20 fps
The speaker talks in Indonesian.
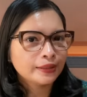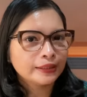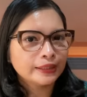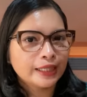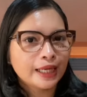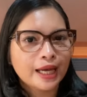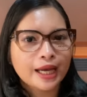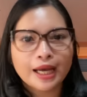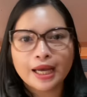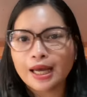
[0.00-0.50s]

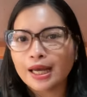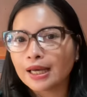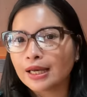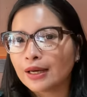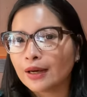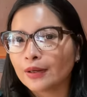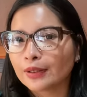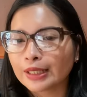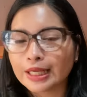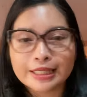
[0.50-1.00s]
ya
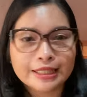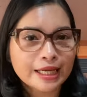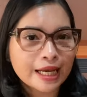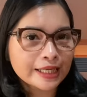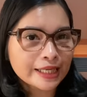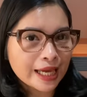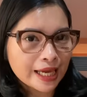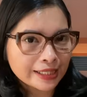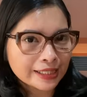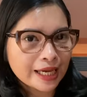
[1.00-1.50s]
oke
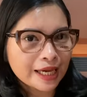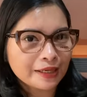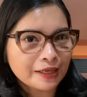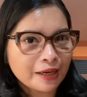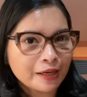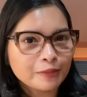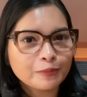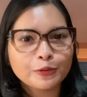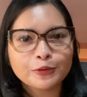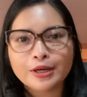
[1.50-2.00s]
gaya ya
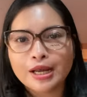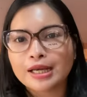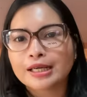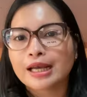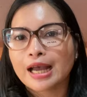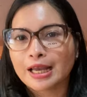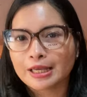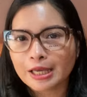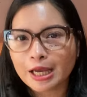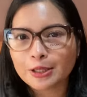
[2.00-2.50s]
kakak bunda
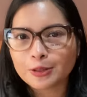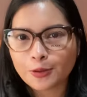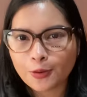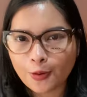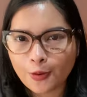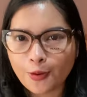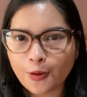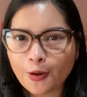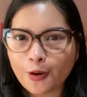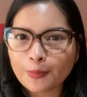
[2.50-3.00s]
gaya
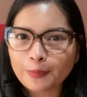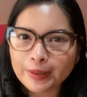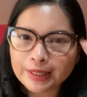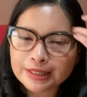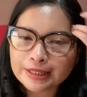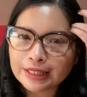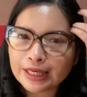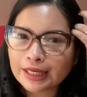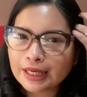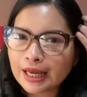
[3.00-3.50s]
dong
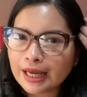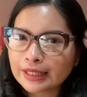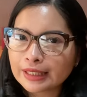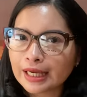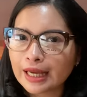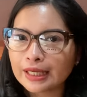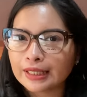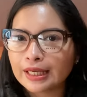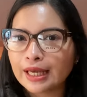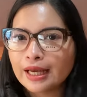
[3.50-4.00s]
pastinya
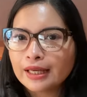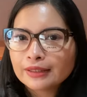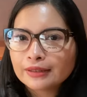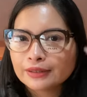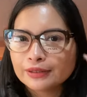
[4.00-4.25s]
gaya ya